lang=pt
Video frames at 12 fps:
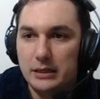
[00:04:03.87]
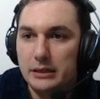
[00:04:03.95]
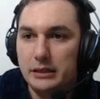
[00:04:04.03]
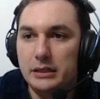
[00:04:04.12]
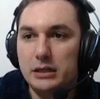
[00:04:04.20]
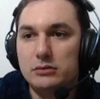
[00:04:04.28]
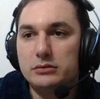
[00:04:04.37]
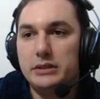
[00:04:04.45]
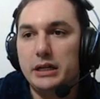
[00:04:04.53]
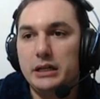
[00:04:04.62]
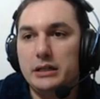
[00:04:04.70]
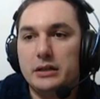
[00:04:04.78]
Que não
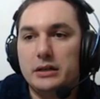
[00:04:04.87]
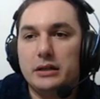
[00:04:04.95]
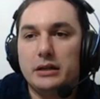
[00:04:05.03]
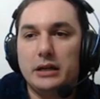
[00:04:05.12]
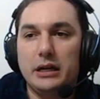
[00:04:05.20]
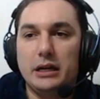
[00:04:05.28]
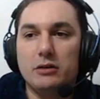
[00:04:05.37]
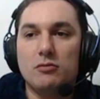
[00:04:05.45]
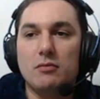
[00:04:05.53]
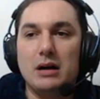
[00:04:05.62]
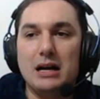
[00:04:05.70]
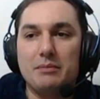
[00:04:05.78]
tem é, um
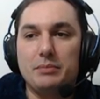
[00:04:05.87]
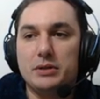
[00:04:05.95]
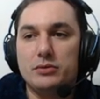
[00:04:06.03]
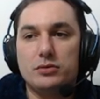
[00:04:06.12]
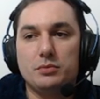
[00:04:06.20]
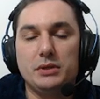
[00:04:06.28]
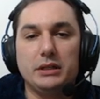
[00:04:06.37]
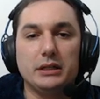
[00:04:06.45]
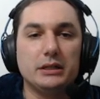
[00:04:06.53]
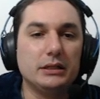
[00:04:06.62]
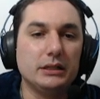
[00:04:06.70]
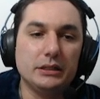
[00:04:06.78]
mapa no
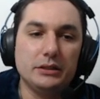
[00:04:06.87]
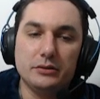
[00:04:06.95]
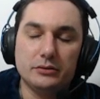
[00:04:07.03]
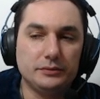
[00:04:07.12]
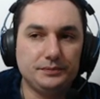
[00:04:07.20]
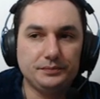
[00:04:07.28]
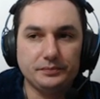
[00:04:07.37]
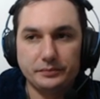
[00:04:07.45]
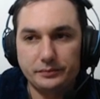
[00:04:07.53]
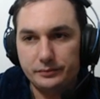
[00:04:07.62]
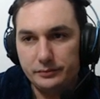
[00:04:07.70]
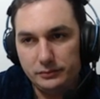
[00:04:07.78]
subterrâneo.
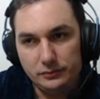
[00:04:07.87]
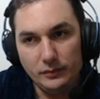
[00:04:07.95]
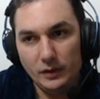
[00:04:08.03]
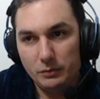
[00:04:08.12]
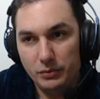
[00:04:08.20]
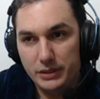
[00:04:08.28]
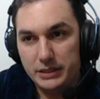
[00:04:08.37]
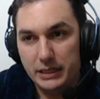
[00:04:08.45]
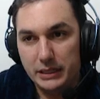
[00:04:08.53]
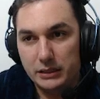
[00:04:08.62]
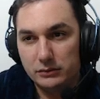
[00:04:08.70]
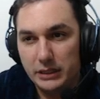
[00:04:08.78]
Pois
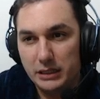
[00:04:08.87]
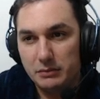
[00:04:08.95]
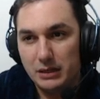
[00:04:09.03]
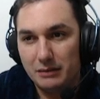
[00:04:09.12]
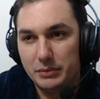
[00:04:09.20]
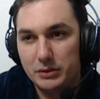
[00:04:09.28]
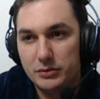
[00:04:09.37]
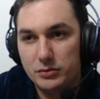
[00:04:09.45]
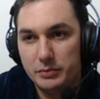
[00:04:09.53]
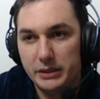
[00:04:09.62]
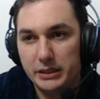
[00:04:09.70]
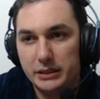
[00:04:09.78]
é, não tem mapa no
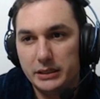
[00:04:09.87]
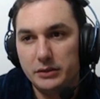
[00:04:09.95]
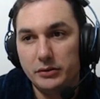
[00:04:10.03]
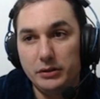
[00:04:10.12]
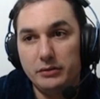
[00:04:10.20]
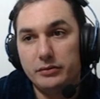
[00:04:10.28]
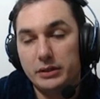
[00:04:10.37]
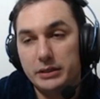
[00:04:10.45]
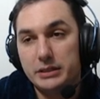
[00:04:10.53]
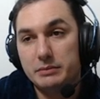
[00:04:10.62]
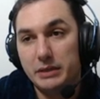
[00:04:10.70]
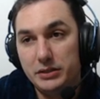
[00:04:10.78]
subterrâneo,
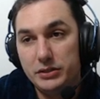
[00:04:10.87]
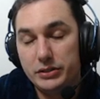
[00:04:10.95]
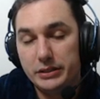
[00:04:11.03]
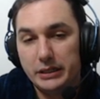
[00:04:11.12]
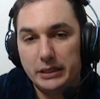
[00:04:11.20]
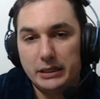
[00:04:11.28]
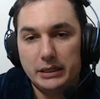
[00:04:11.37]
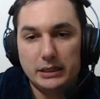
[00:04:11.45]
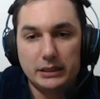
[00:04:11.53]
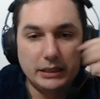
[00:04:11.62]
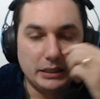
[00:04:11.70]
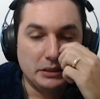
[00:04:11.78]
infelizmente.
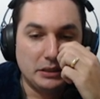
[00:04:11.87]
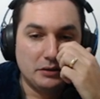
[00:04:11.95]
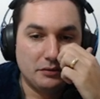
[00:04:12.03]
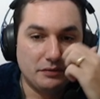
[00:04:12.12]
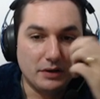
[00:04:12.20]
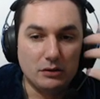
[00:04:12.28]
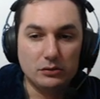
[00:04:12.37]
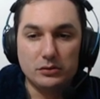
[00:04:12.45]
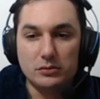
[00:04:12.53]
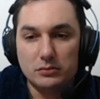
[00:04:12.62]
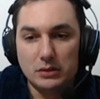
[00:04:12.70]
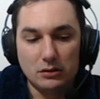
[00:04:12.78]
Né.
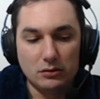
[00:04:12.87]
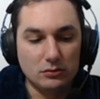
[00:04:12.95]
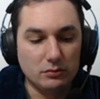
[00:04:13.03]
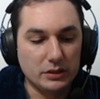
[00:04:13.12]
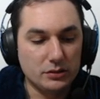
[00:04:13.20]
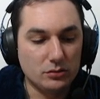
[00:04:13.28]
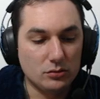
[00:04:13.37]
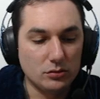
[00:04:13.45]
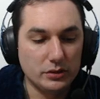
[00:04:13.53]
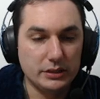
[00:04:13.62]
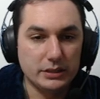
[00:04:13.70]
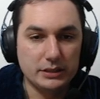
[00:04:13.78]
Faltam algumas
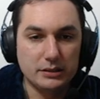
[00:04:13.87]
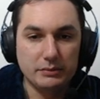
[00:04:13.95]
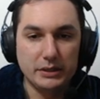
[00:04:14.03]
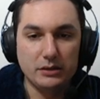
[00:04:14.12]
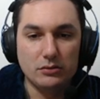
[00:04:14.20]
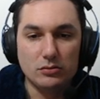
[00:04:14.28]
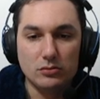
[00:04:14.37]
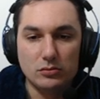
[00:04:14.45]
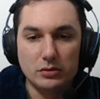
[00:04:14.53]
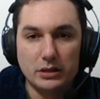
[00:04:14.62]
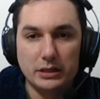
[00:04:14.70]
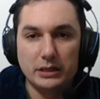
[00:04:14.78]
coisas também
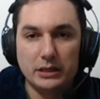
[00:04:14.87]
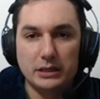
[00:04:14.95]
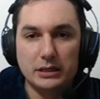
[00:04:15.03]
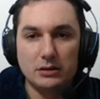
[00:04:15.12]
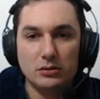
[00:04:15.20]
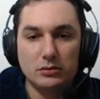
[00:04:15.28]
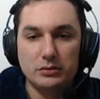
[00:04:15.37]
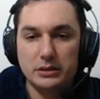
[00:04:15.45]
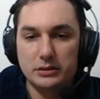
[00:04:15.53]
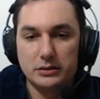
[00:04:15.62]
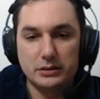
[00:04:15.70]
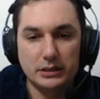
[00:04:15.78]
com é,
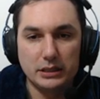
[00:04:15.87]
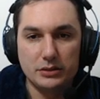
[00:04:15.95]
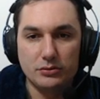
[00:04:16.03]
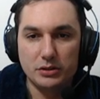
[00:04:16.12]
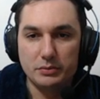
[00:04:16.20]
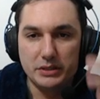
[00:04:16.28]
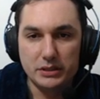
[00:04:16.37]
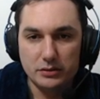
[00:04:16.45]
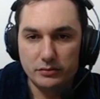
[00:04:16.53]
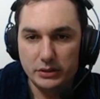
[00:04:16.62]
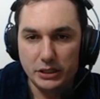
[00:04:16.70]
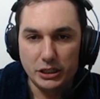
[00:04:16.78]
outras relações, mas isso
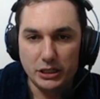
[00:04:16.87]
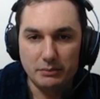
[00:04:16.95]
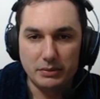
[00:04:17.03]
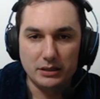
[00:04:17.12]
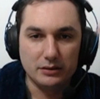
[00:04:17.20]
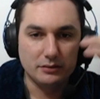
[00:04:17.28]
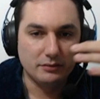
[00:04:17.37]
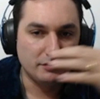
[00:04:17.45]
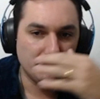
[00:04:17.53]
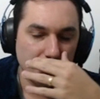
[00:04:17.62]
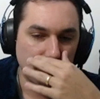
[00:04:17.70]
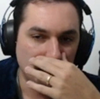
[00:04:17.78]
eu vou deixar para
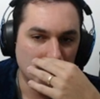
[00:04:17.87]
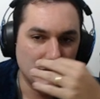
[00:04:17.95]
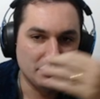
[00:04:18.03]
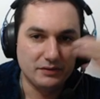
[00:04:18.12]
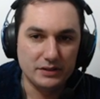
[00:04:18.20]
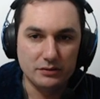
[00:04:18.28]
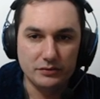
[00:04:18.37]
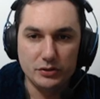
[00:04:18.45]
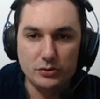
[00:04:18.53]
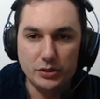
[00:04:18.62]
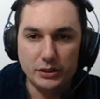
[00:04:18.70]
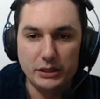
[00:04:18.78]
falar, fazer um
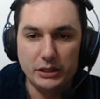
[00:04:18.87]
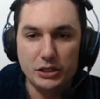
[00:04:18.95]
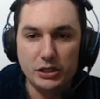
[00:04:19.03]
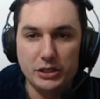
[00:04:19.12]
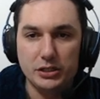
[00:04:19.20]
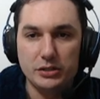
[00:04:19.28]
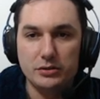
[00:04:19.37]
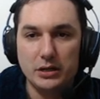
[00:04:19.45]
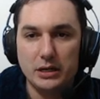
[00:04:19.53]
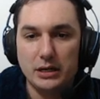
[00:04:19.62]
vídeo só de crítica disso.